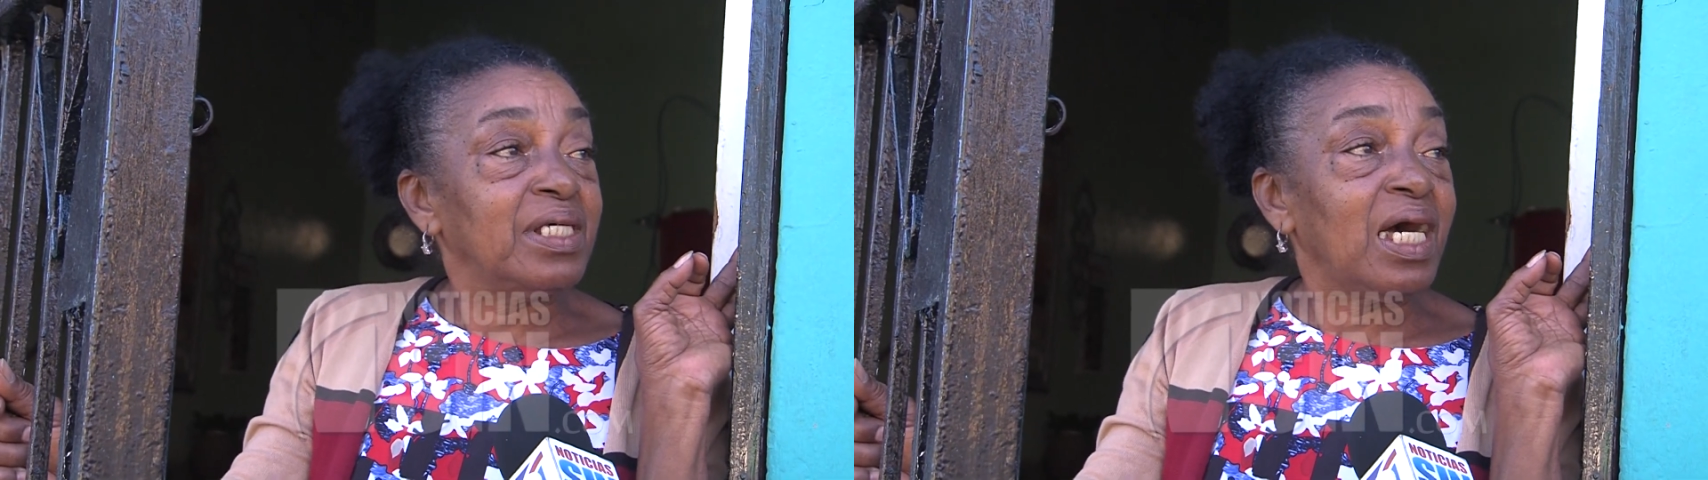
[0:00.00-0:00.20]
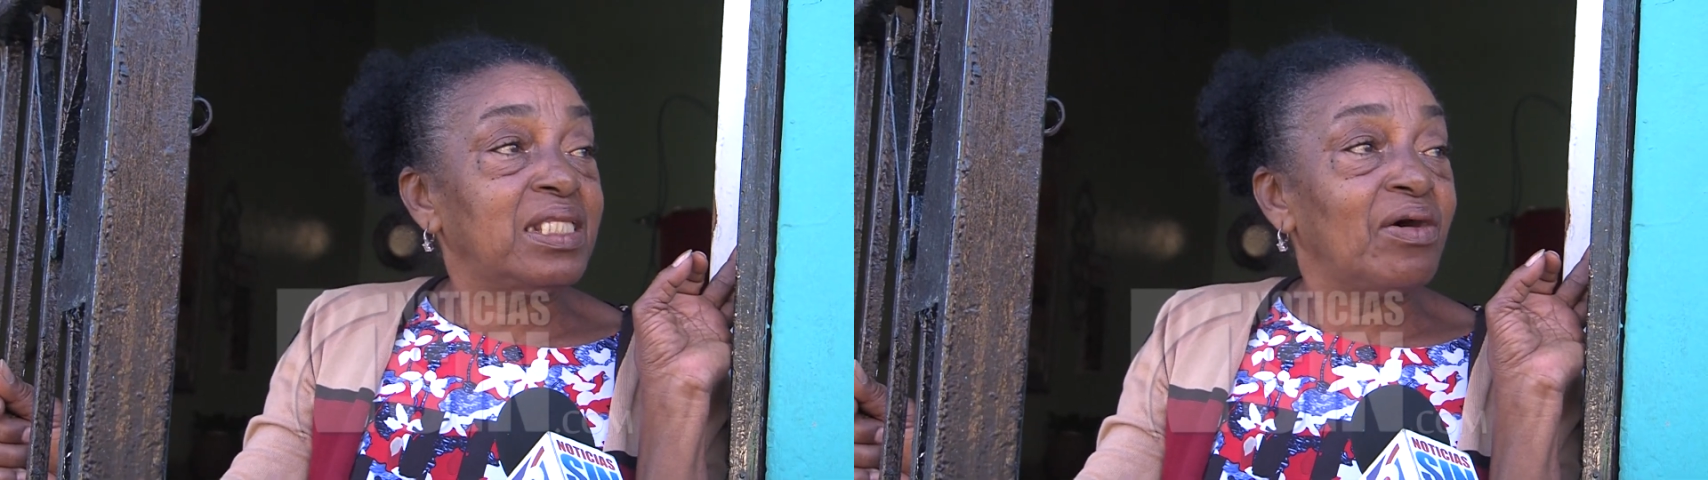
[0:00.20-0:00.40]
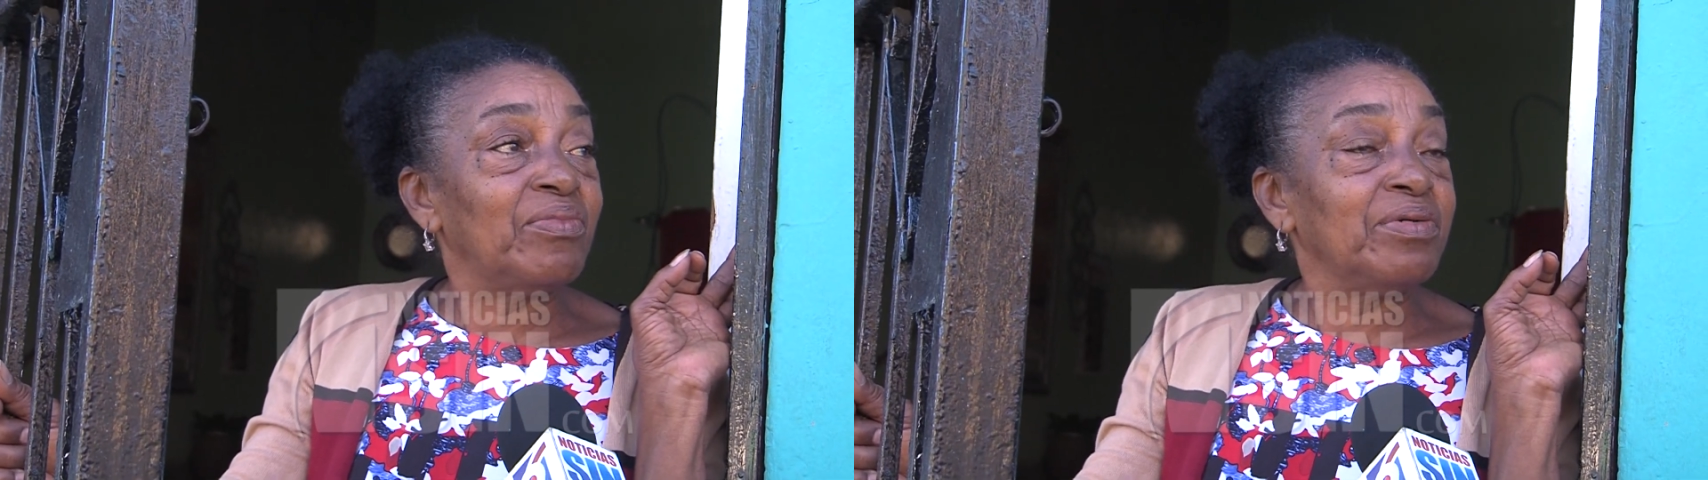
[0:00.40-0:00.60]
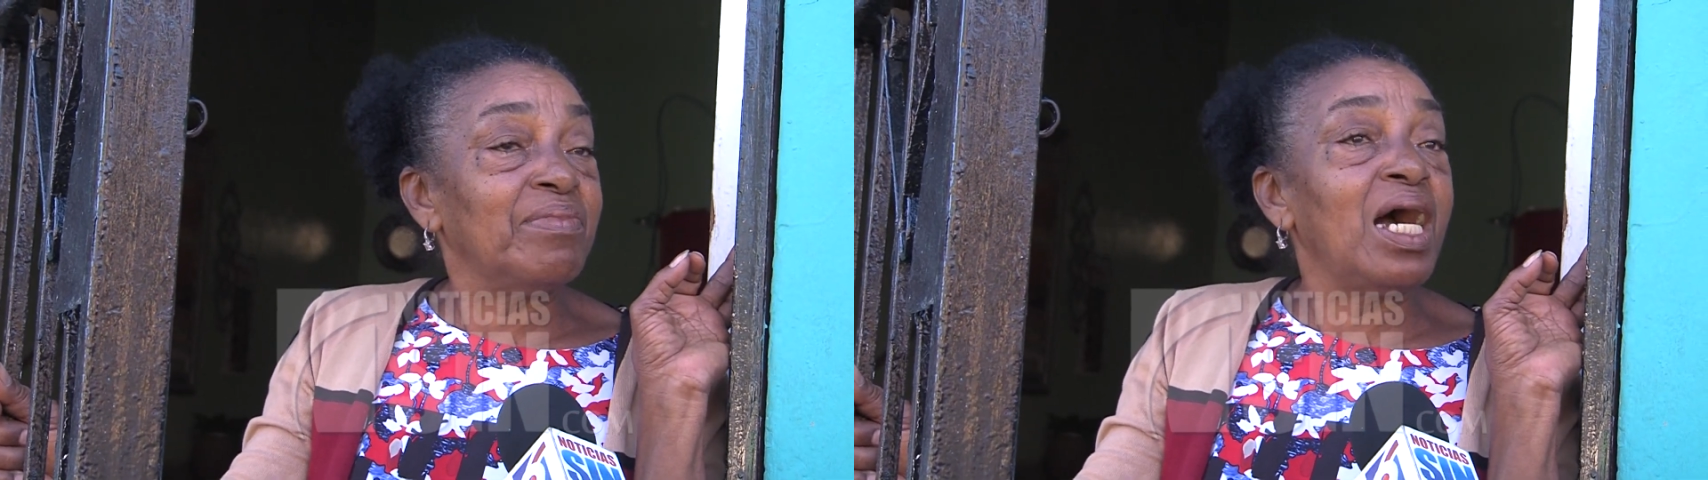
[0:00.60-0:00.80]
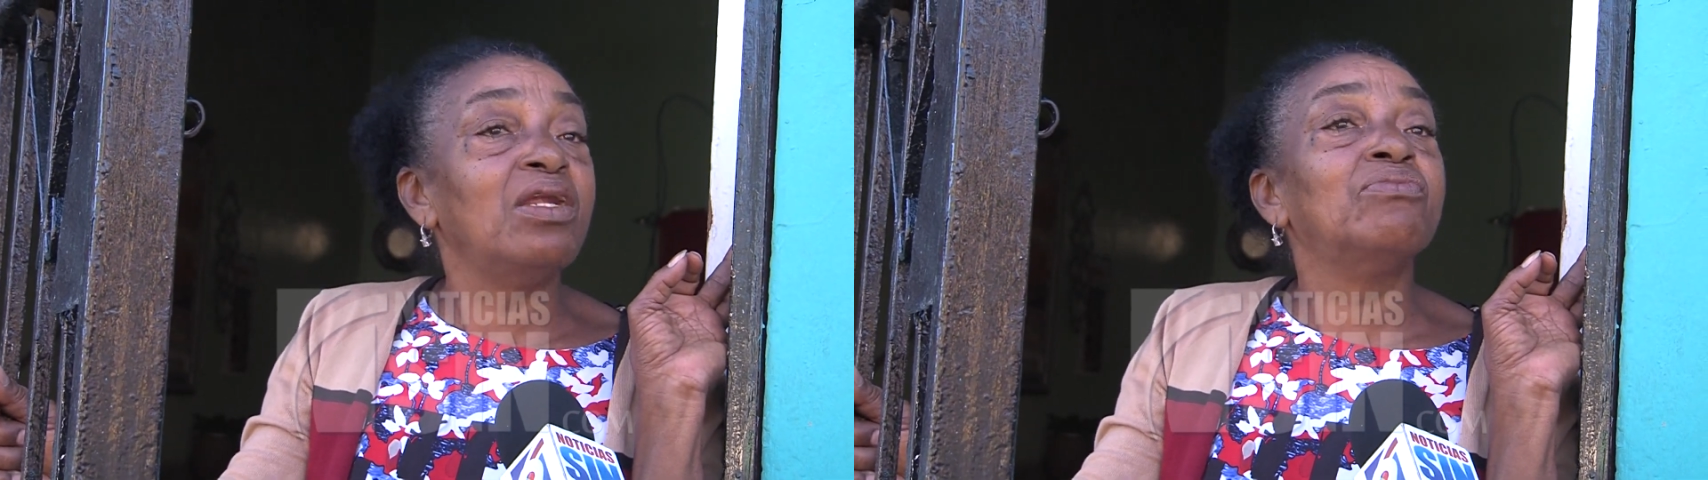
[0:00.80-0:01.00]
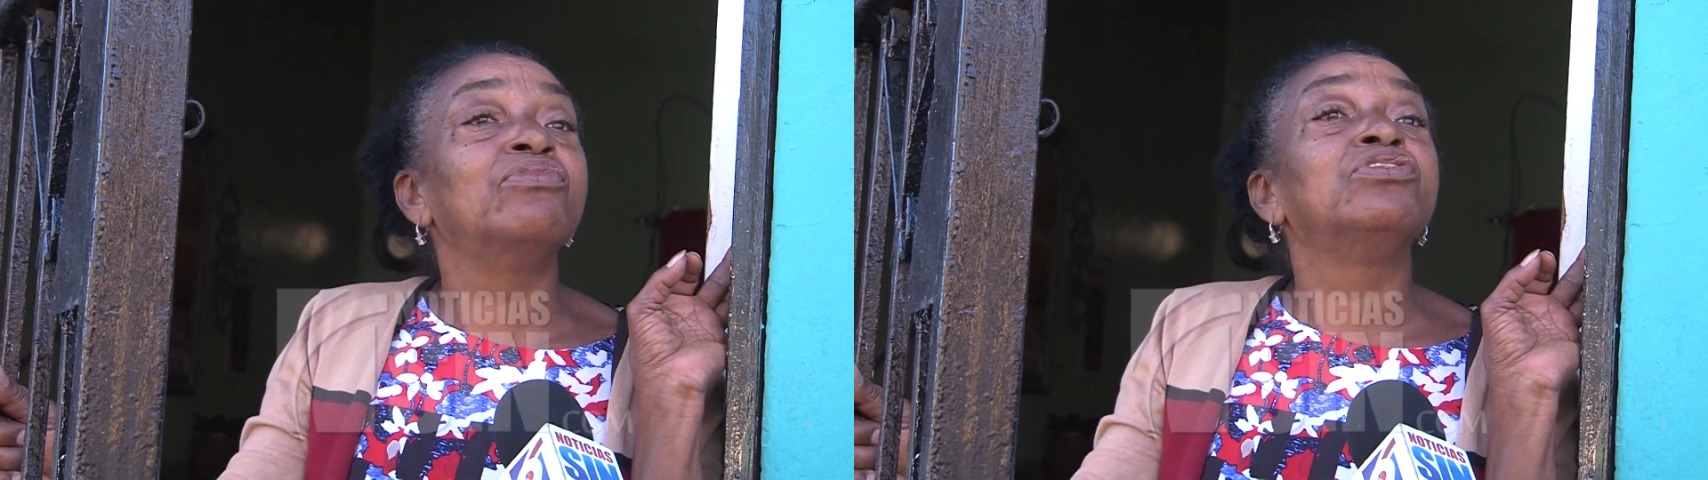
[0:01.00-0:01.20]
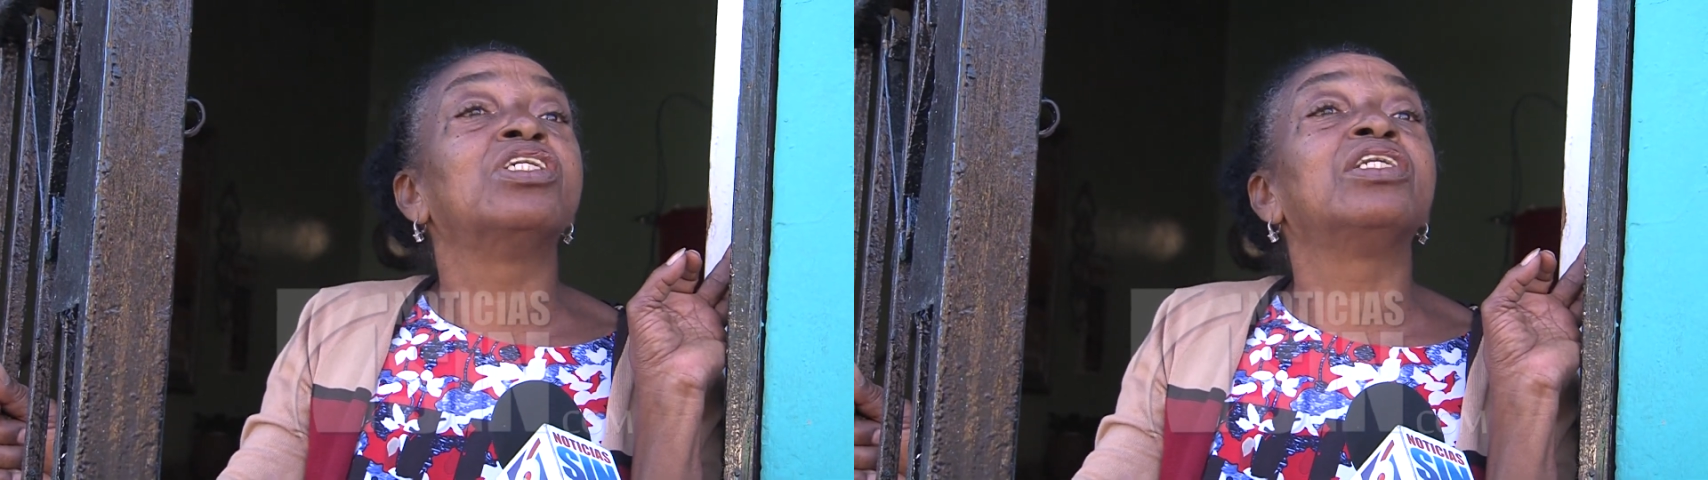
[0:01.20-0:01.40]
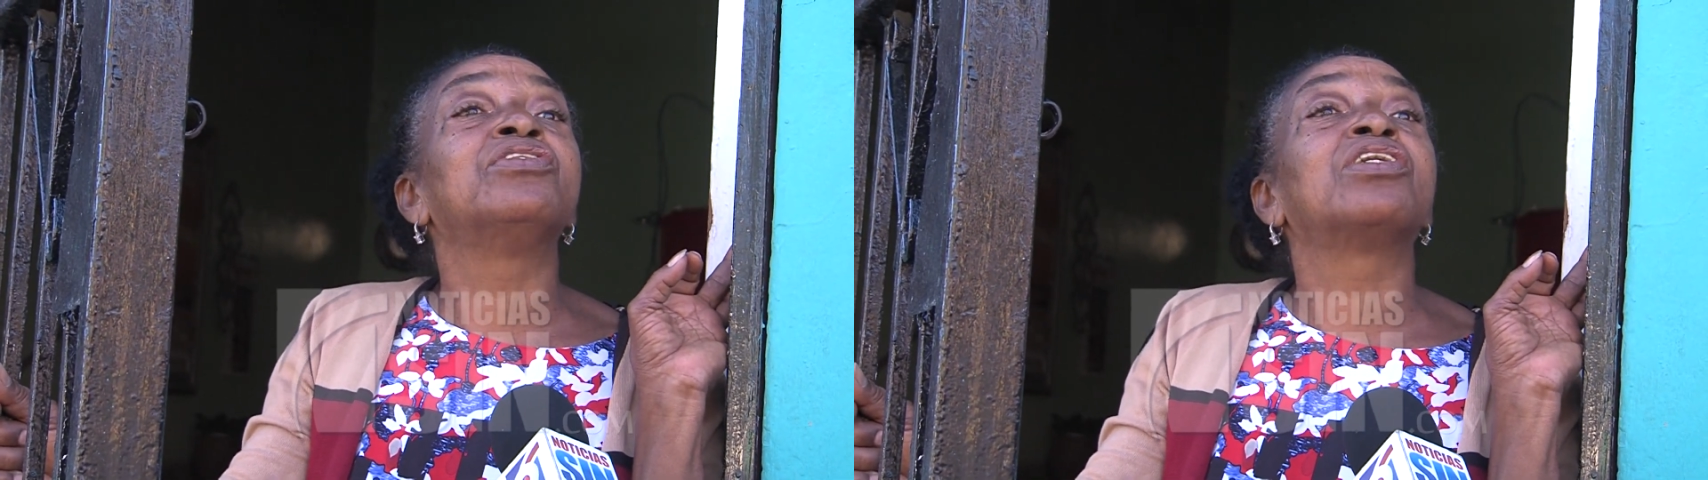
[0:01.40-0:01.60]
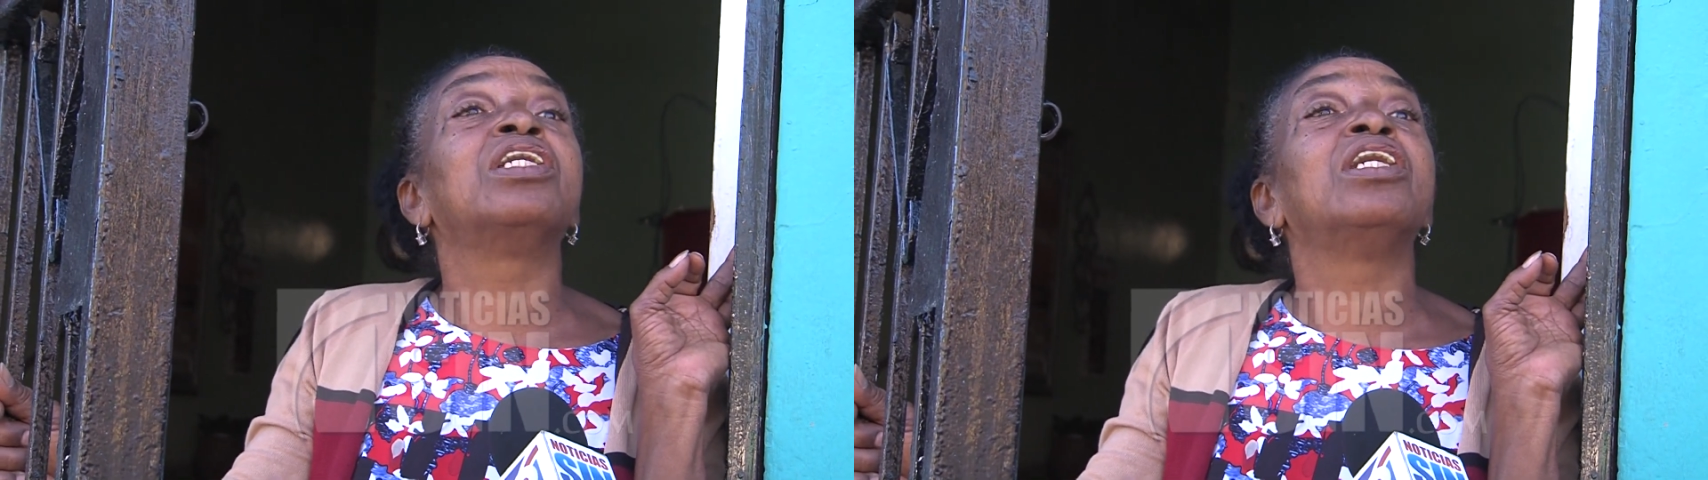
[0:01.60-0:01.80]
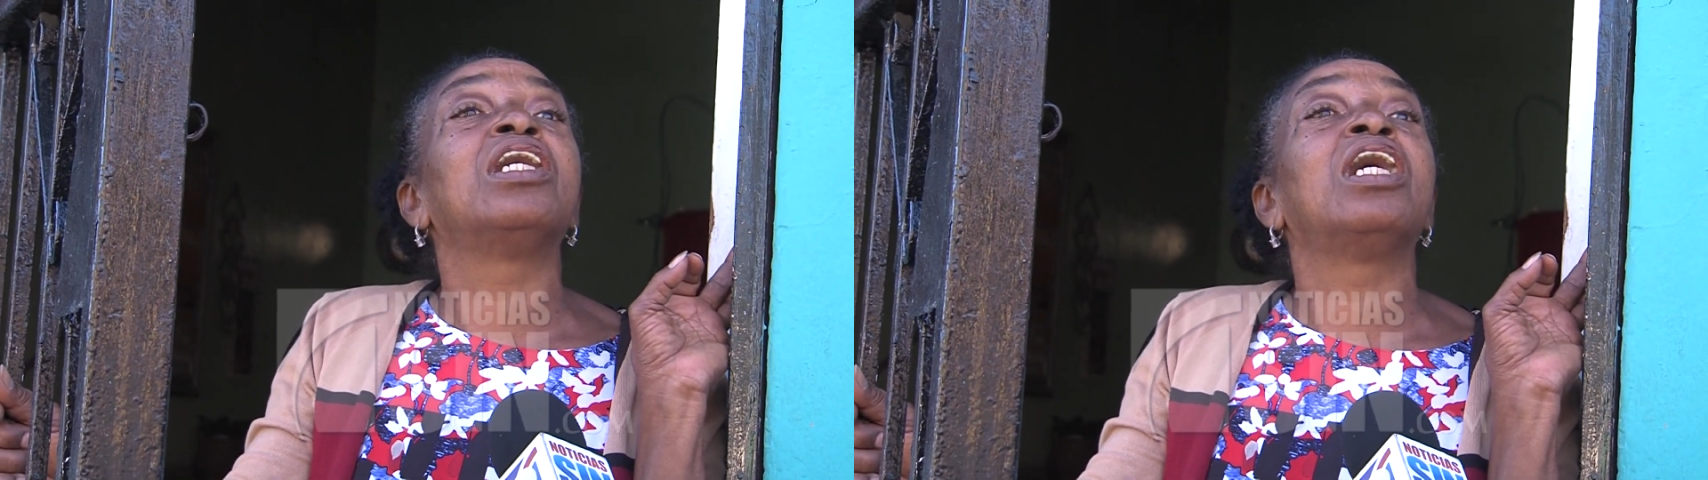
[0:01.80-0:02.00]
Ha estado muy mal, un muchacho
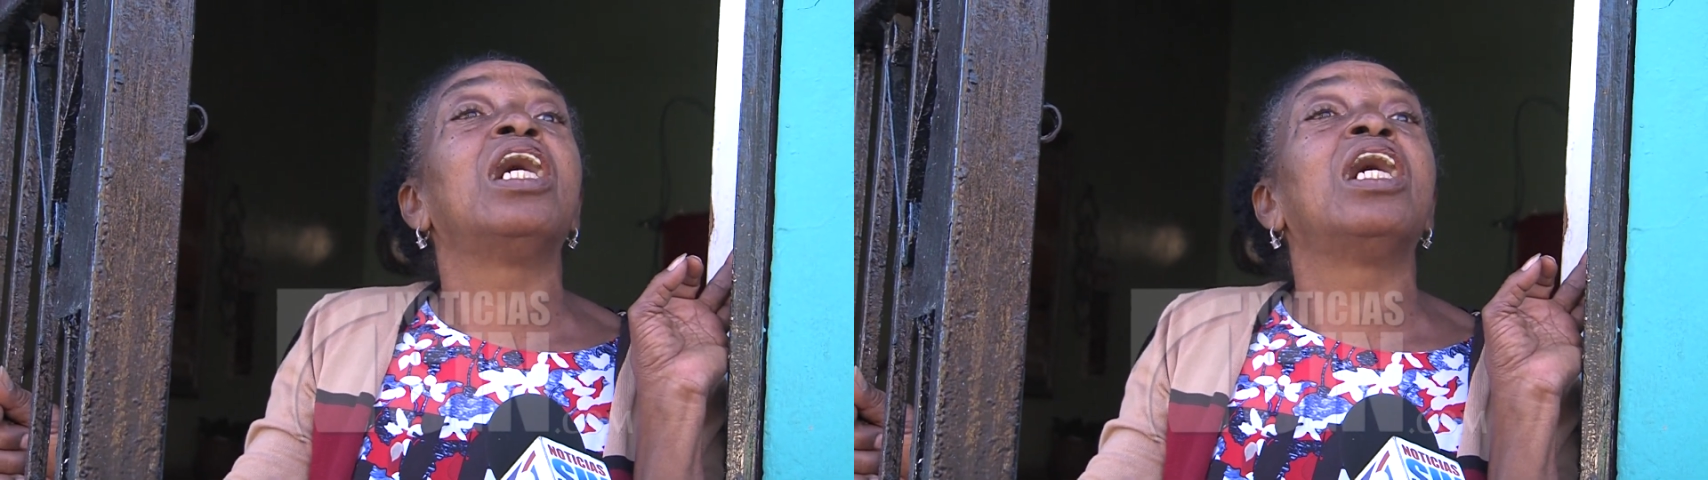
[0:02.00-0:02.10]
que ya